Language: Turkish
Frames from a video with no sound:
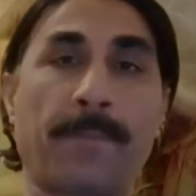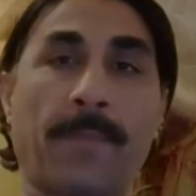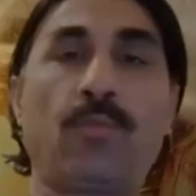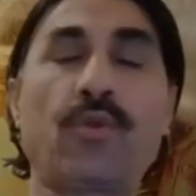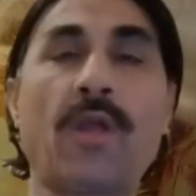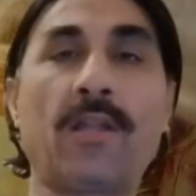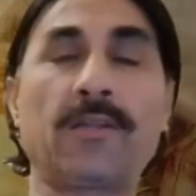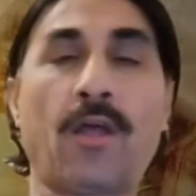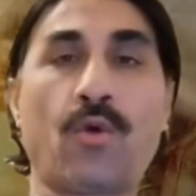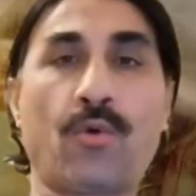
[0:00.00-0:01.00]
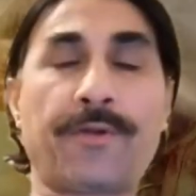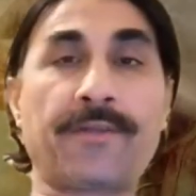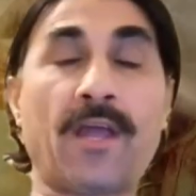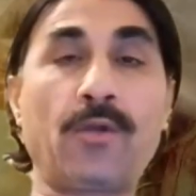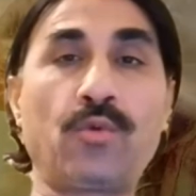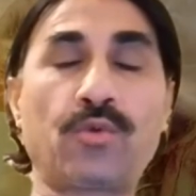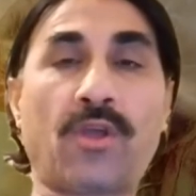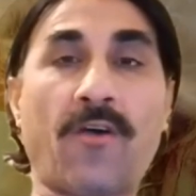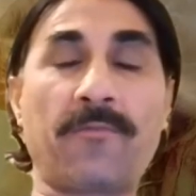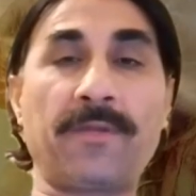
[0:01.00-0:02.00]
Halbuki Allah orada Lut
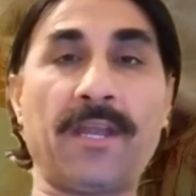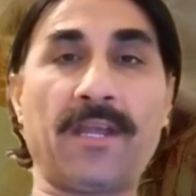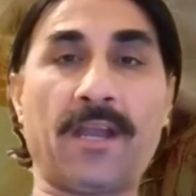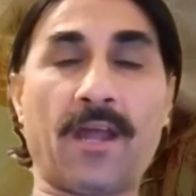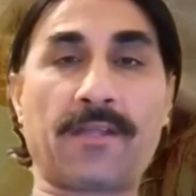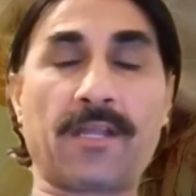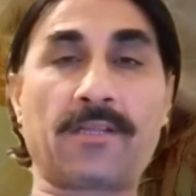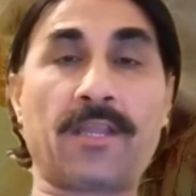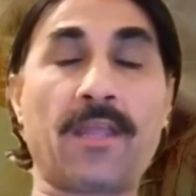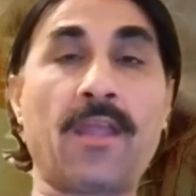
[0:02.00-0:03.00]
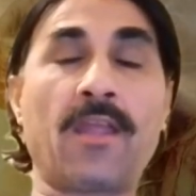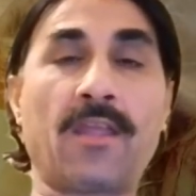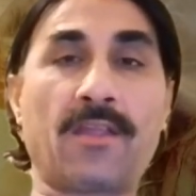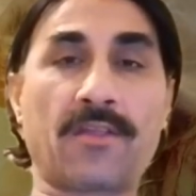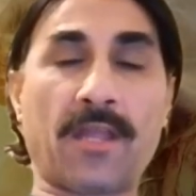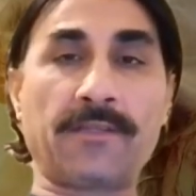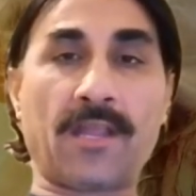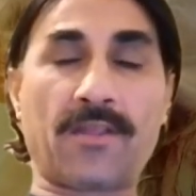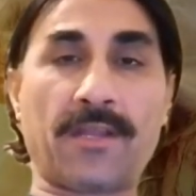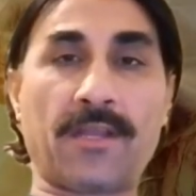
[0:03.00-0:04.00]
kavmini helak etti. İnsan
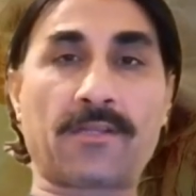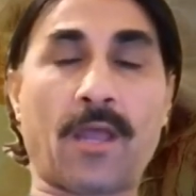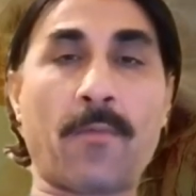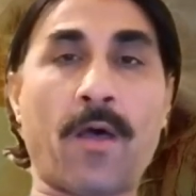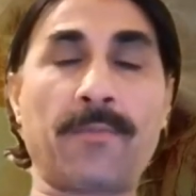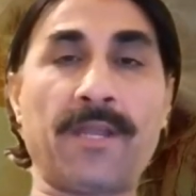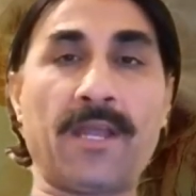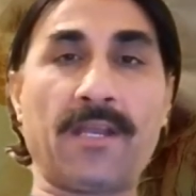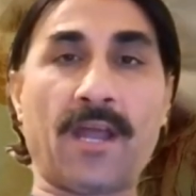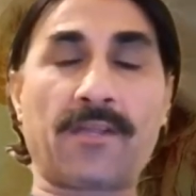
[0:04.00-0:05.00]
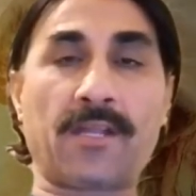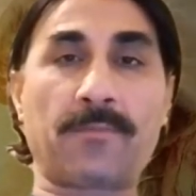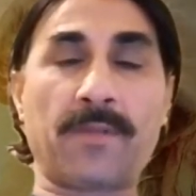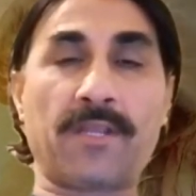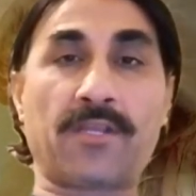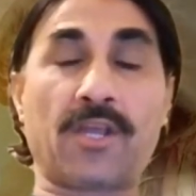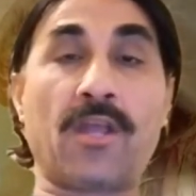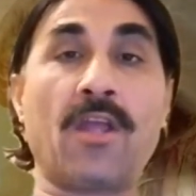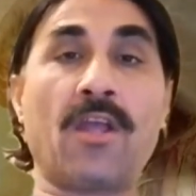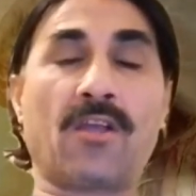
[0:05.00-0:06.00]
neslinin tamamını helak etmedi
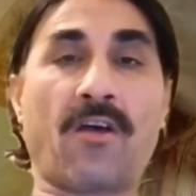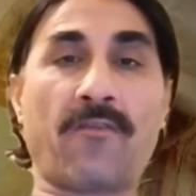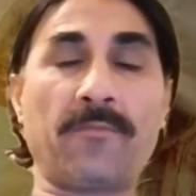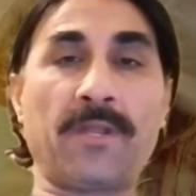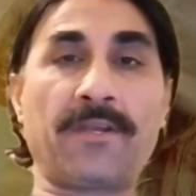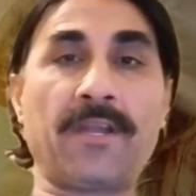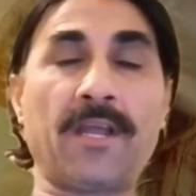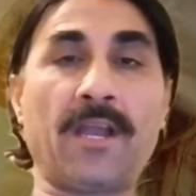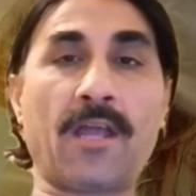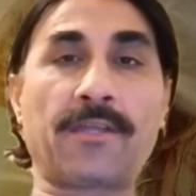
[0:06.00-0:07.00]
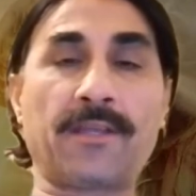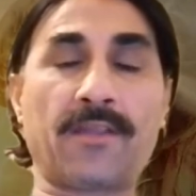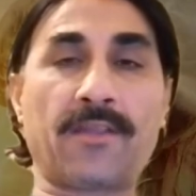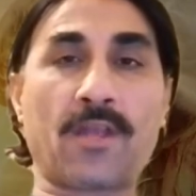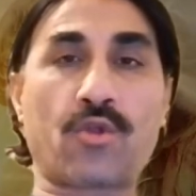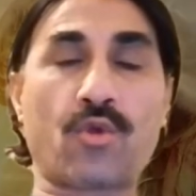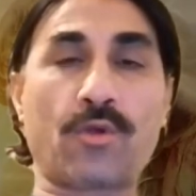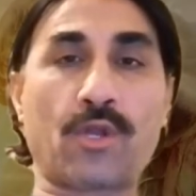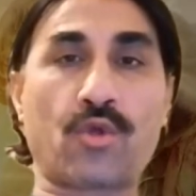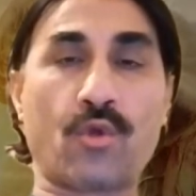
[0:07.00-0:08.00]
ki. Kavimlerin helakini size
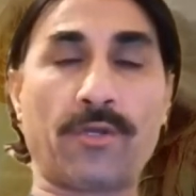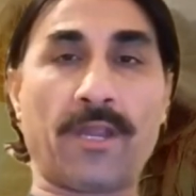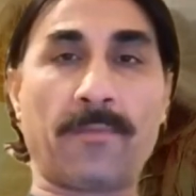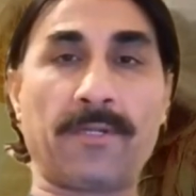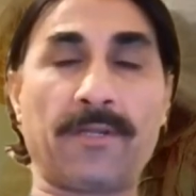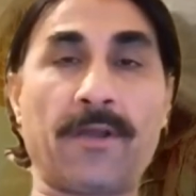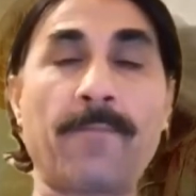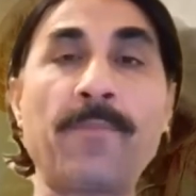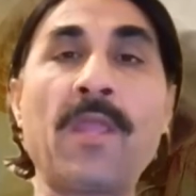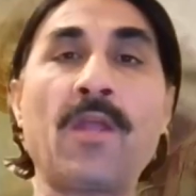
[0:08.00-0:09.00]
şöyle söyleyebilirim.